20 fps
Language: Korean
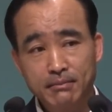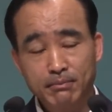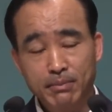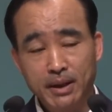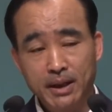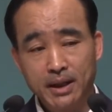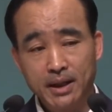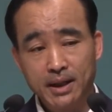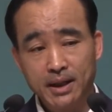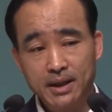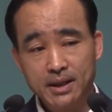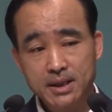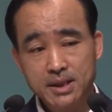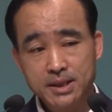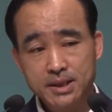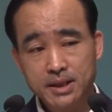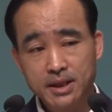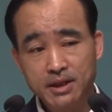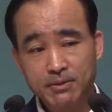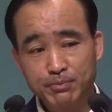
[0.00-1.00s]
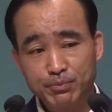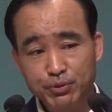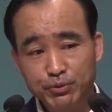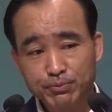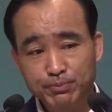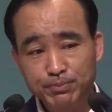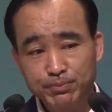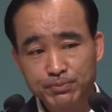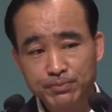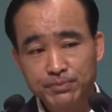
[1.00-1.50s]

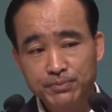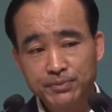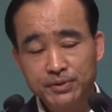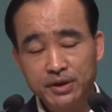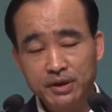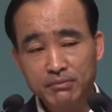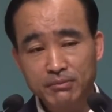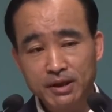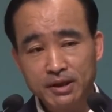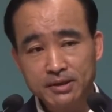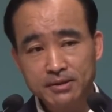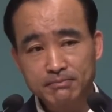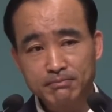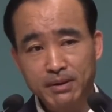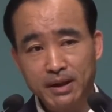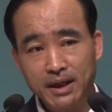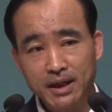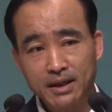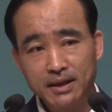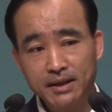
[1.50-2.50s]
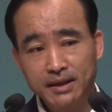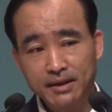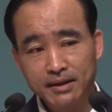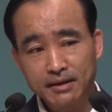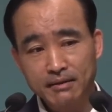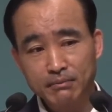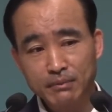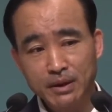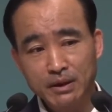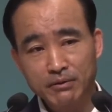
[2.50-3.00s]
바할세붑 이 말은
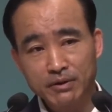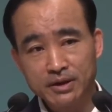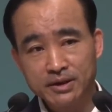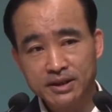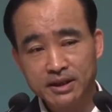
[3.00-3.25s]
바알이라는 말과